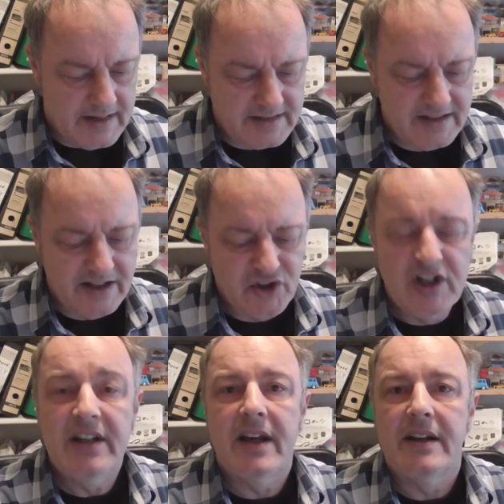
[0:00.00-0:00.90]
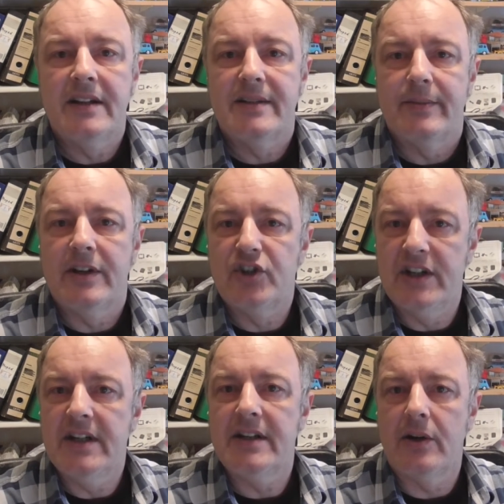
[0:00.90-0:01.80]
dass es steht, keine, es
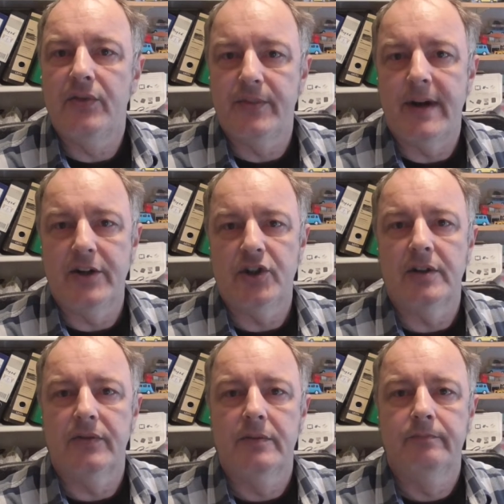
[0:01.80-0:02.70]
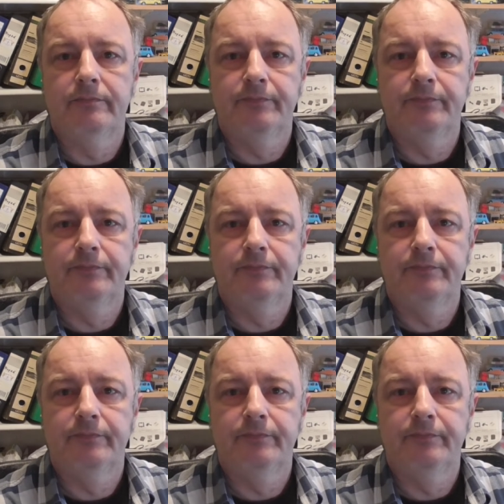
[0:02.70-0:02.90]
steht nicht drauf Zweitschrift.